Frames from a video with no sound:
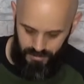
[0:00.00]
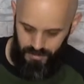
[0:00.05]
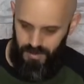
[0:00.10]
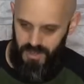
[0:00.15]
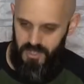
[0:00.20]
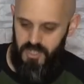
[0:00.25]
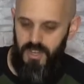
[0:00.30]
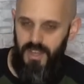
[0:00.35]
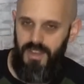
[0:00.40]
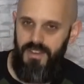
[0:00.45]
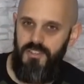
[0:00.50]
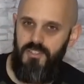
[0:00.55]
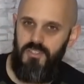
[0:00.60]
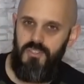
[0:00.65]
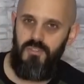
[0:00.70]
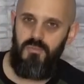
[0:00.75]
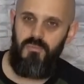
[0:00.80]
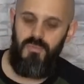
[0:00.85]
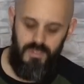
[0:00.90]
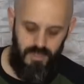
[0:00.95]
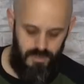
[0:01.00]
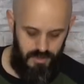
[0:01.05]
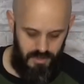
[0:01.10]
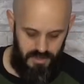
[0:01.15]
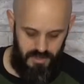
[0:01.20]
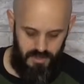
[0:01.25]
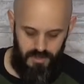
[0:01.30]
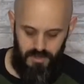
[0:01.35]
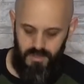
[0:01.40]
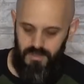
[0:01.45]
Wahrscheinlich
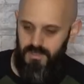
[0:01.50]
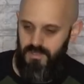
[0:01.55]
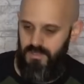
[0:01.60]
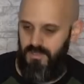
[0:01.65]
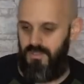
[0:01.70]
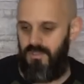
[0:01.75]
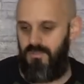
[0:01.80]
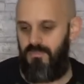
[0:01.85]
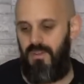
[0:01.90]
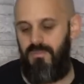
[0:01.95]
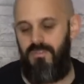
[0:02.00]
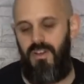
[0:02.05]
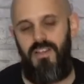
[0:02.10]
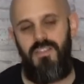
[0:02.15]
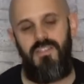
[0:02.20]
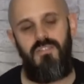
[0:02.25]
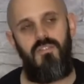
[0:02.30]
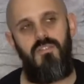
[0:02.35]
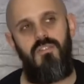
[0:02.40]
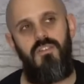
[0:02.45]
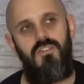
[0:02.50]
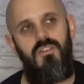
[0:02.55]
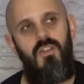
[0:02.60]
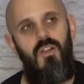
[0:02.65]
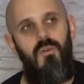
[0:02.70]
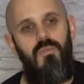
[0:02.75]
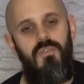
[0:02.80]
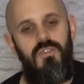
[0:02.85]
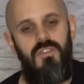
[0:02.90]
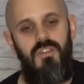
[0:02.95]
zumindest. Man weiß es noch nicht,
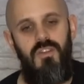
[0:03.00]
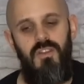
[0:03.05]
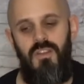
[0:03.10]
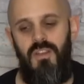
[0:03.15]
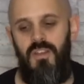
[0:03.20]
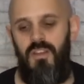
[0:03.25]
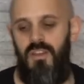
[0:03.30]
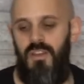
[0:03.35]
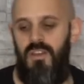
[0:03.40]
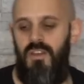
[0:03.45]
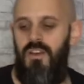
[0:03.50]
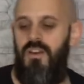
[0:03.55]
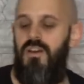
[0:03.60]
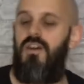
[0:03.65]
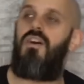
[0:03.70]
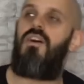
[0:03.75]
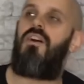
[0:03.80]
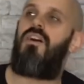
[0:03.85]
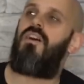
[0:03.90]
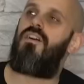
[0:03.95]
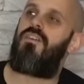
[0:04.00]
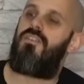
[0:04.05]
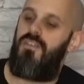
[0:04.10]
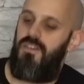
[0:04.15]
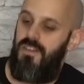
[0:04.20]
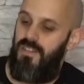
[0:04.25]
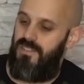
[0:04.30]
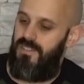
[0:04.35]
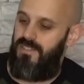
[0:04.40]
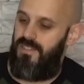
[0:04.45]
glaube ich. Ach
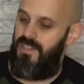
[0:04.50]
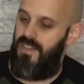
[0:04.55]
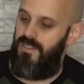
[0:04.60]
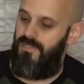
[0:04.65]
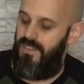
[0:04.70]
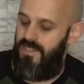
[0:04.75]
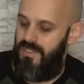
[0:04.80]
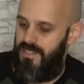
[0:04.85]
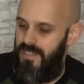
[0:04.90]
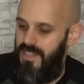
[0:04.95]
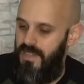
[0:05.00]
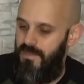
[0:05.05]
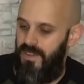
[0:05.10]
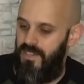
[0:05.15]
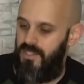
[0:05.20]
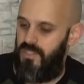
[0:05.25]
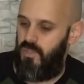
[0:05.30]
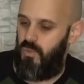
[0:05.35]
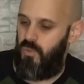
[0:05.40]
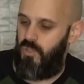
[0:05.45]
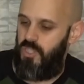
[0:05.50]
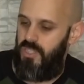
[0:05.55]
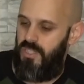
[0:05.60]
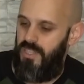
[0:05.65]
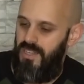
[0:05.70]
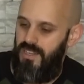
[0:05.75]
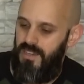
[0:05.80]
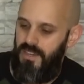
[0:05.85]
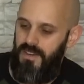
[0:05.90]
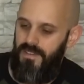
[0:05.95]
Gott, der wird niemals so
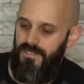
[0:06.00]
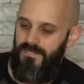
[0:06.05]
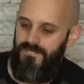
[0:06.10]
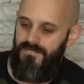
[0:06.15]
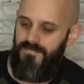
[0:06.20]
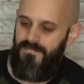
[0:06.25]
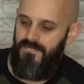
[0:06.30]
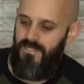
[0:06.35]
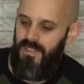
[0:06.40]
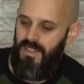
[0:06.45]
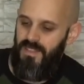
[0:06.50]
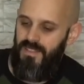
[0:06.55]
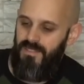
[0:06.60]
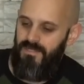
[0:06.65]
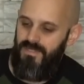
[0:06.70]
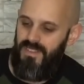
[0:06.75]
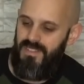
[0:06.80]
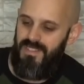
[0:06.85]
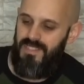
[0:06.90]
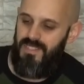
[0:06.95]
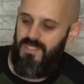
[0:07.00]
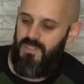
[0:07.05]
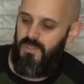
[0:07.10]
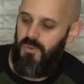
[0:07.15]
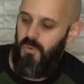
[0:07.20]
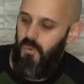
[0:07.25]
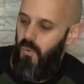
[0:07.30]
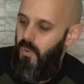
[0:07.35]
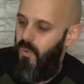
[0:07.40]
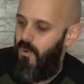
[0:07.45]
stehen. Das ist
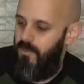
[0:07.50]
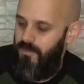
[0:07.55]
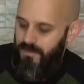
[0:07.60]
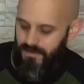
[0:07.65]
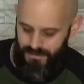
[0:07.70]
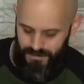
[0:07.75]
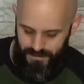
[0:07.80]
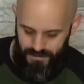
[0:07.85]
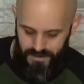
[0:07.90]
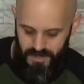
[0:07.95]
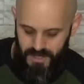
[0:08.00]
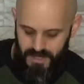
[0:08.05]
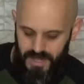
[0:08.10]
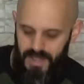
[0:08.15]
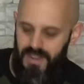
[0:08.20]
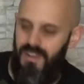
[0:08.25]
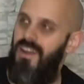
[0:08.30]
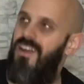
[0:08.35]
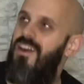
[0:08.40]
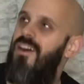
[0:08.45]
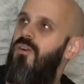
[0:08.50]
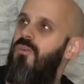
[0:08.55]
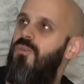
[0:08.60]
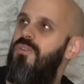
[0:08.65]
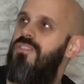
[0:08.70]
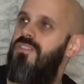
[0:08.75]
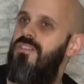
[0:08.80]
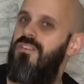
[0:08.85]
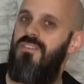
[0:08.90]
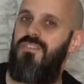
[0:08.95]
doof. Ich gehe nach
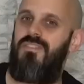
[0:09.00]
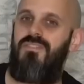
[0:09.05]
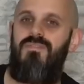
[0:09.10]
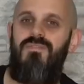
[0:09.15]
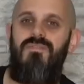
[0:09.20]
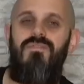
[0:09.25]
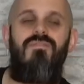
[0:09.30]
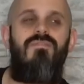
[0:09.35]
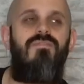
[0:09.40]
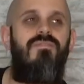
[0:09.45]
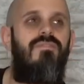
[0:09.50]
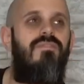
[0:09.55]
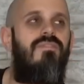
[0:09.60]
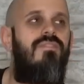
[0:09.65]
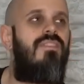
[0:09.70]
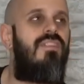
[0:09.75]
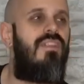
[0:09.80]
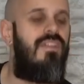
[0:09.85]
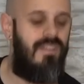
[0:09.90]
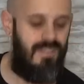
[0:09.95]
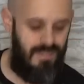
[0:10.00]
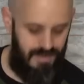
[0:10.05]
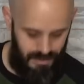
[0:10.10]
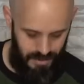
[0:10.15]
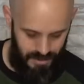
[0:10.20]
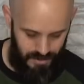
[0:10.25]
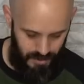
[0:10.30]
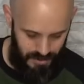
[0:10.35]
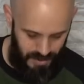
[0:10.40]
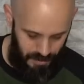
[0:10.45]
Hause.
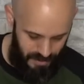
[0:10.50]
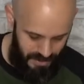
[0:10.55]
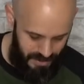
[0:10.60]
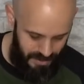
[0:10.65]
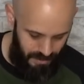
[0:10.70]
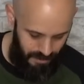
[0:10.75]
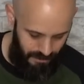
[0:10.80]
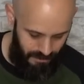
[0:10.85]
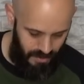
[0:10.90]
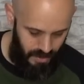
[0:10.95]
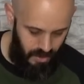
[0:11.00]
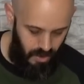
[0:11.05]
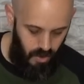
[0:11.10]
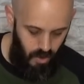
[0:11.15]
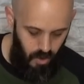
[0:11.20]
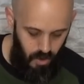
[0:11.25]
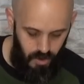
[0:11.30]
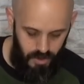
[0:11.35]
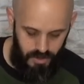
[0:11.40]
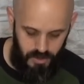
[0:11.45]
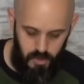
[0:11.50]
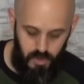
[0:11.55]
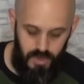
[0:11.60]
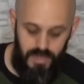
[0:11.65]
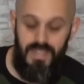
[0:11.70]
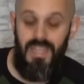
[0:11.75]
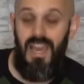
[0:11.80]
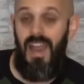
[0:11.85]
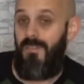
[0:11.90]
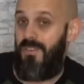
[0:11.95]
Was haben wir hier? Oh, cool,
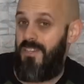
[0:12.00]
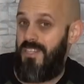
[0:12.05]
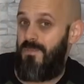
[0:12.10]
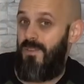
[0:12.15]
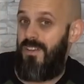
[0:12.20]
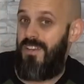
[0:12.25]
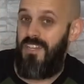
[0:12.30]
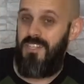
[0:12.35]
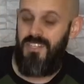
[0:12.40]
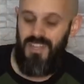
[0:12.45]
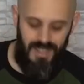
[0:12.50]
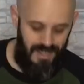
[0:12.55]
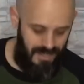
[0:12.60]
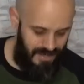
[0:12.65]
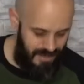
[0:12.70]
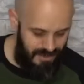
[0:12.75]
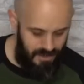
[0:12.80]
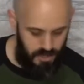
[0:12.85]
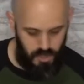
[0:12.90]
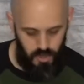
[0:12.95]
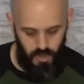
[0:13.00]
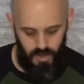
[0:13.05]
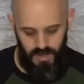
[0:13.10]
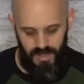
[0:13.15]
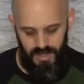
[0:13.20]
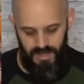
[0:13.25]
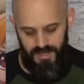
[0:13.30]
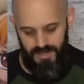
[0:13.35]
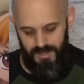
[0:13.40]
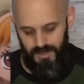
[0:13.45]
die habe ich jetzt mal nicht. Das ist schön.
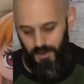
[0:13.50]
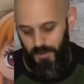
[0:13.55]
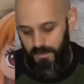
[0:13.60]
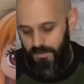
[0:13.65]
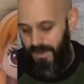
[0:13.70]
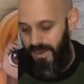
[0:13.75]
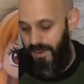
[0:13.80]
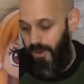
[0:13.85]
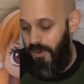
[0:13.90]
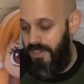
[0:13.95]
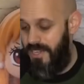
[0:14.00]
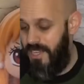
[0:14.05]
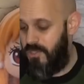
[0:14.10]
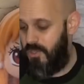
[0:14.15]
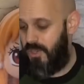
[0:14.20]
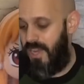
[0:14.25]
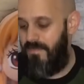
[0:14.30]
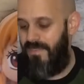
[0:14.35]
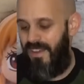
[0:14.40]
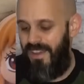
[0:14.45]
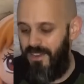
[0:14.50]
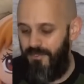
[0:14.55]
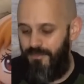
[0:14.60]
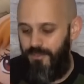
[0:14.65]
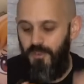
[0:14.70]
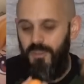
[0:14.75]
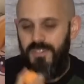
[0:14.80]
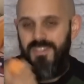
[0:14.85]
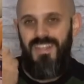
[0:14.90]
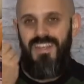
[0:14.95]
Und, und jetzt sogar beide
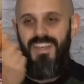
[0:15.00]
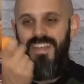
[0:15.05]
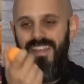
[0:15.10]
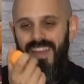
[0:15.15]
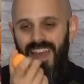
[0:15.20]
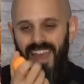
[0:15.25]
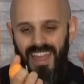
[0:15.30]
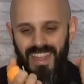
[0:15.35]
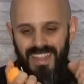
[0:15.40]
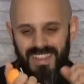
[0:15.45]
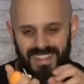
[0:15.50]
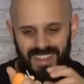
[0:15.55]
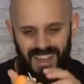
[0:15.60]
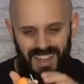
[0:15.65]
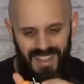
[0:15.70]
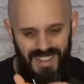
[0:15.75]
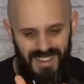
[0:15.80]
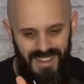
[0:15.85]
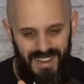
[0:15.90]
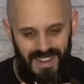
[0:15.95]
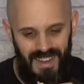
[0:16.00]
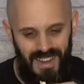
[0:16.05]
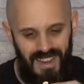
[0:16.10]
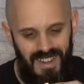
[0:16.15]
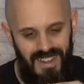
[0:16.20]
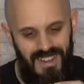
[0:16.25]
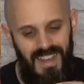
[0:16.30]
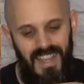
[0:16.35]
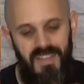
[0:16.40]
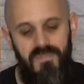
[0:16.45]
Füße. Yay, geil.
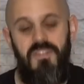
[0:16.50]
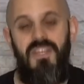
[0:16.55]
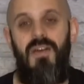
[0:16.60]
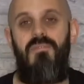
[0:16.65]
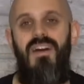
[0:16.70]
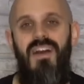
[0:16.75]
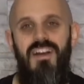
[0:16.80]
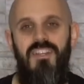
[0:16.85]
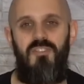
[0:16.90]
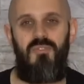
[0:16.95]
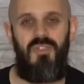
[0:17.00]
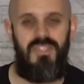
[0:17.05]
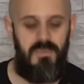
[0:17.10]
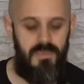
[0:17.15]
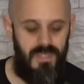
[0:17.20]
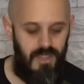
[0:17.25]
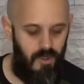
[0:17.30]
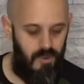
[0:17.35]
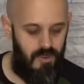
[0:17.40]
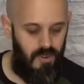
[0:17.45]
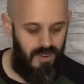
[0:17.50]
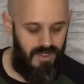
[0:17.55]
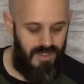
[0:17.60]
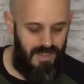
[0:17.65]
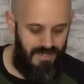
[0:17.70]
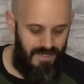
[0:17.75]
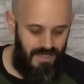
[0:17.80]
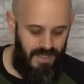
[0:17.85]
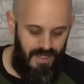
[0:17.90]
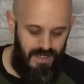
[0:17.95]
Leck mich am Arsch. So was gibt es auch noch,
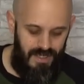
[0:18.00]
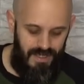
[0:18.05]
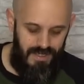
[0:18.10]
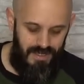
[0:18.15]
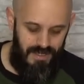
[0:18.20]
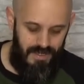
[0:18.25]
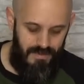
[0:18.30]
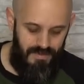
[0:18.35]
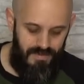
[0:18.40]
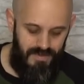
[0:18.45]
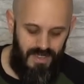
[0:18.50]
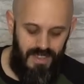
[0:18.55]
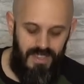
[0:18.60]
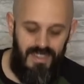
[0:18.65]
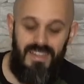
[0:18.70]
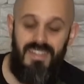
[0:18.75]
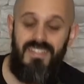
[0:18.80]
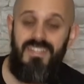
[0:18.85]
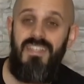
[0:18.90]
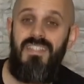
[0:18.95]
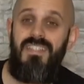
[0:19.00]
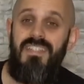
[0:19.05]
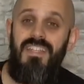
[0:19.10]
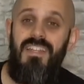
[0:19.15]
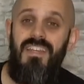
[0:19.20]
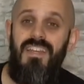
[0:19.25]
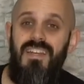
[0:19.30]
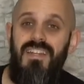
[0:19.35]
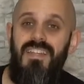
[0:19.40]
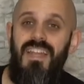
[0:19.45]
ja. Ähm, das hier ist
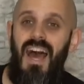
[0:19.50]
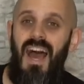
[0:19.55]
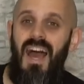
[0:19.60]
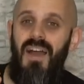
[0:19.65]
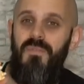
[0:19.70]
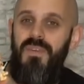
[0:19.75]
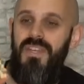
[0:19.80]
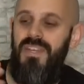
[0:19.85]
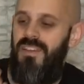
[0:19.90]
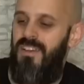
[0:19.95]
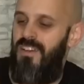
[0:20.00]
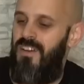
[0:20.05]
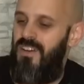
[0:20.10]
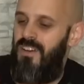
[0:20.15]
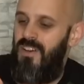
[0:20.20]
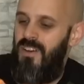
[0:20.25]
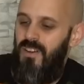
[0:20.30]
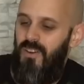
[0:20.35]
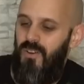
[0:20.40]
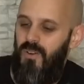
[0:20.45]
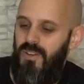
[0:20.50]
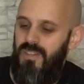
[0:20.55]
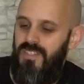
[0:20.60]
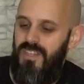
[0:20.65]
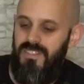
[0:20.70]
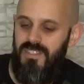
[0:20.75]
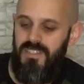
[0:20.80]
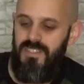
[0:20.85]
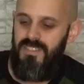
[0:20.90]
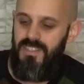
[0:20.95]
die Nami. Und
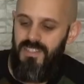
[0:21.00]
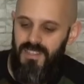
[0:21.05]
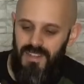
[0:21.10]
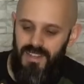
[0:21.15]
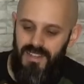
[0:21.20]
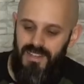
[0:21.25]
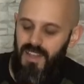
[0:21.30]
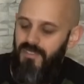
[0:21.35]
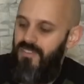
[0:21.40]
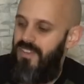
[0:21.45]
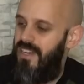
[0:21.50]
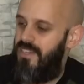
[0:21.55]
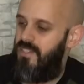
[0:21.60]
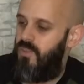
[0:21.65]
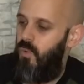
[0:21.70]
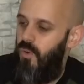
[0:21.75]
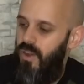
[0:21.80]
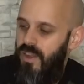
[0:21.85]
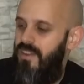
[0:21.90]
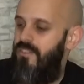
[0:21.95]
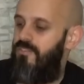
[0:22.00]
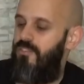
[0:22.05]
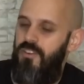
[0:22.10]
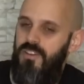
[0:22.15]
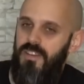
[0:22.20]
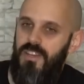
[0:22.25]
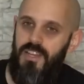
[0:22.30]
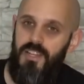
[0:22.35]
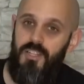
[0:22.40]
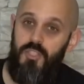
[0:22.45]
das ist die äh, Navigatorin
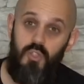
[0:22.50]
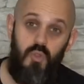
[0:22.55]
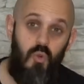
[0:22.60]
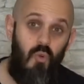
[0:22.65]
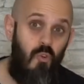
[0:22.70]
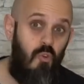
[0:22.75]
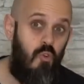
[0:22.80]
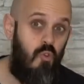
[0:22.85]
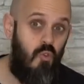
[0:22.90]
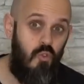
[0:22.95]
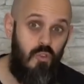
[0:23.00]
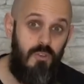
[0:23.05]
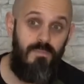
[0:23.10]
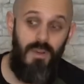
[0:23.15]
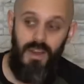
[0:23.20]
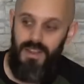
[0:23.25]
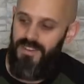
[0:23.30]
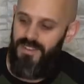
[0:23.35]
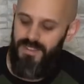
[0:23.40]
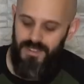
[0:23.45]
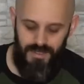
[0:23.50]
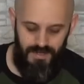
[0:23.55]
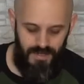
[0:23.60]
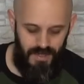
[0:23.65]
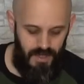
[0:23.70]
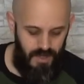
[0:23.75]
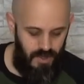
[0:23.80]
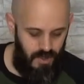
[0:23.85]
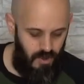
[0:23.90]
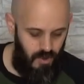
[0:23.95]
von der Strohhutbande.
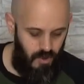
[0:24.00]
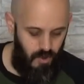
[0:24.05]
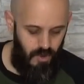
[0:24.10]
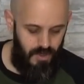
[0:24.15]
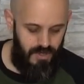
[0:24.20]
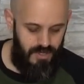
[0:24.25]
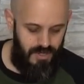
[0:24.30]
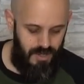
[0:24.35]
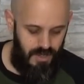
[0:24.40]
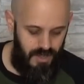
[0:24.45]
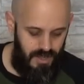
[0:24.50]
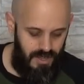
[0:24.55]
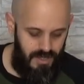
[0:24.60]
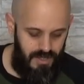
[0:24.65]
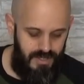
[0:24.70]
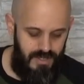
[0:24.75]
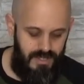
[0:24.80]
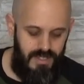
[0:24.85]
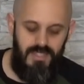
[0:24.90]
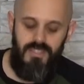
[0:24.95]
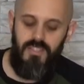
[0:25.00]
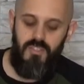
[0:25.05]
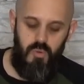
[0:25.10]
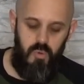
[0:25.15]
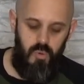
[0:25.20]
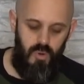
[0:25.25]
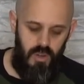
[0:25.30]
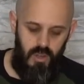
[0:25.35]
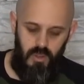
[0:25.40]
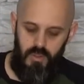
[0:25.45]
Und äh, die sieht
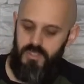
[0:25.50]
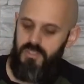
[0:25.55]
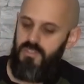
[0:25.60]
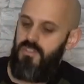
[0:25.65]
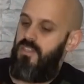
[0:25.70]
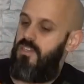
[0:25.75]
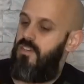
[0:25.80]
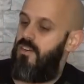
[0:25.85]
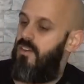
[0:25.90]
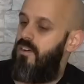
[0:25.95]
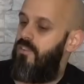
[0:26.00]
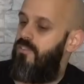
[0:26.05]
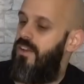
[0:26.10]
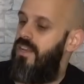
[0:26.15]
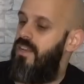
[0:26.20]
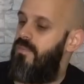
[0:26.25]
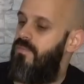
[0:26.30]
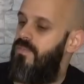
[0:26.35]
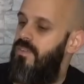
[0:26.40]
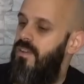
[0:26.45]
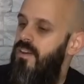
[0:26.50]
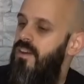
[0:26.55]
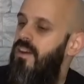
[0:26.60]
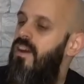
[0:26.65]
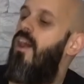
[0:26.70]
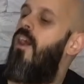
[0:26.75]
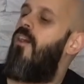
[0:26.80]
cool aus, die gefällt mir.